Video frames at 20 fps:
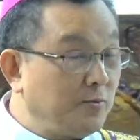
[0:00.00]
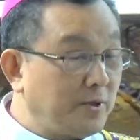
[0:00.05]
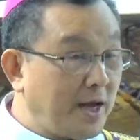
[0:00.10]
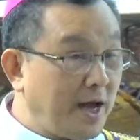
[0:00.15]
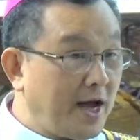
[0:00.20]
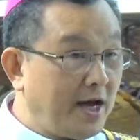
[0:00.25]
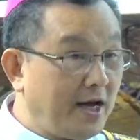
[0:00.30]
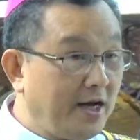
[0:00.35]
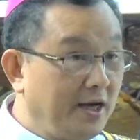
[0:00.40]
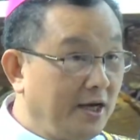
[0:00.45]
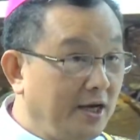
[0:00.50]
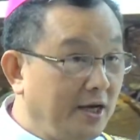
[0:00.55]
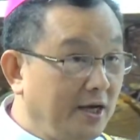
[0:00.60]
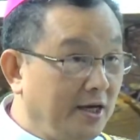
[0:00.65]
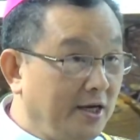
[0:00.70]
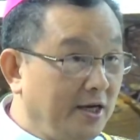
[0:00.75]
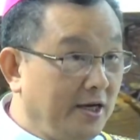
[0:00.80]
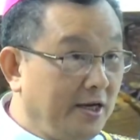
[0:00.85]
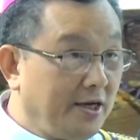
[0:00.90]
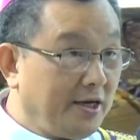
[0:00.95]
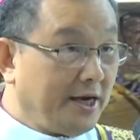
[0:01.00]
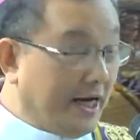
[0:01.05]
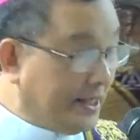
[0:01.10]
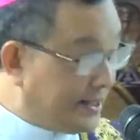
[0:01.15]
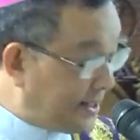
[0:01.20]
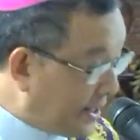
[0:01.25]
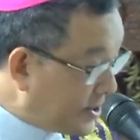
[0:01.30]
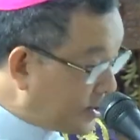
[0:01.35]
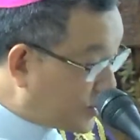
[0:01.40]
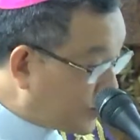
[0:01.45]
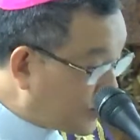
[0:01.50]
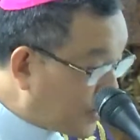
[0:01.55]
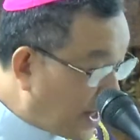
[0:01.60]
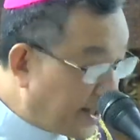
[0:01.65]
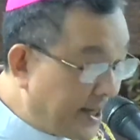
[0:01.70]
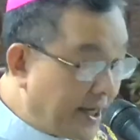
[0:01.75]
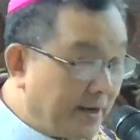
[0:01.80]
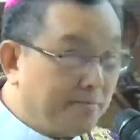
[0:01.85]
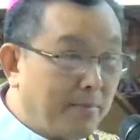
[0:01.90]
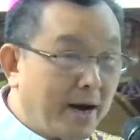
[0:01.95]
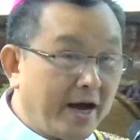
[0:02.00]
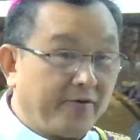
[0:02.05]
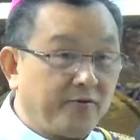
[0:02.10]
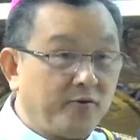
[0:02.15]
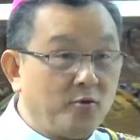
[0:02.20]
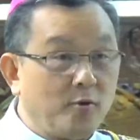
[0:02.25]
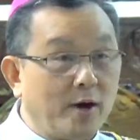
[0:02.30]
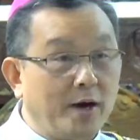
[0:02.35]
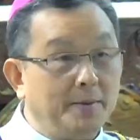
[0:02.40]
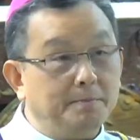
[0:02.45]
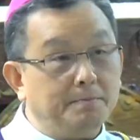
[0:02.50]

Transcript: ta để dẫn chúng ta đến bài phúc âm.